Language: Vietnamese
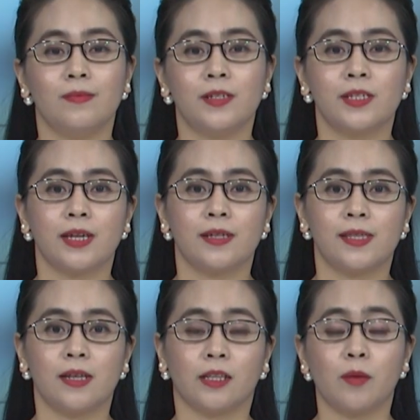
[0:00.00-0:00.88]
Chương trình
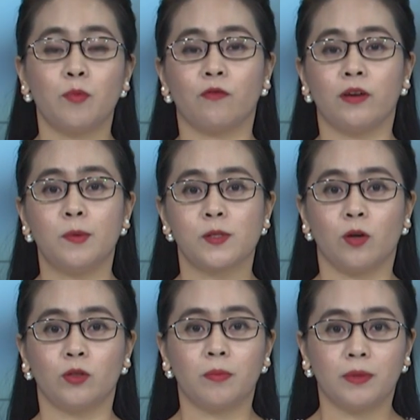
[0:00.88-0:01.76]
xin được tiếp tục với một
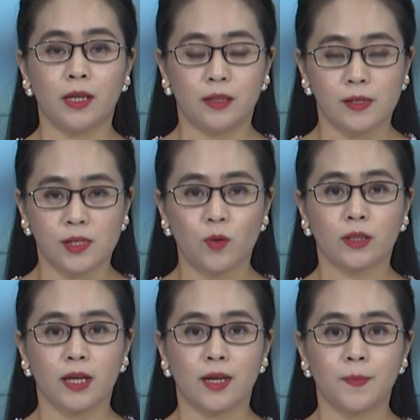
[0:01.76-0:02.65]
số thông tin thời sự quốc
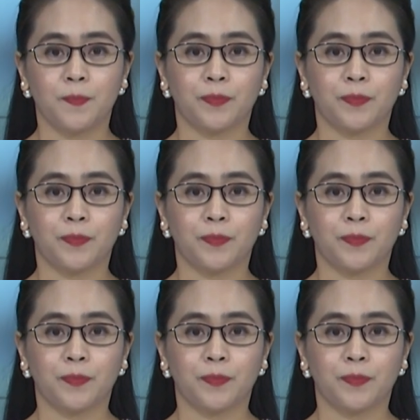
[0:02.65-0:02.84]
tế.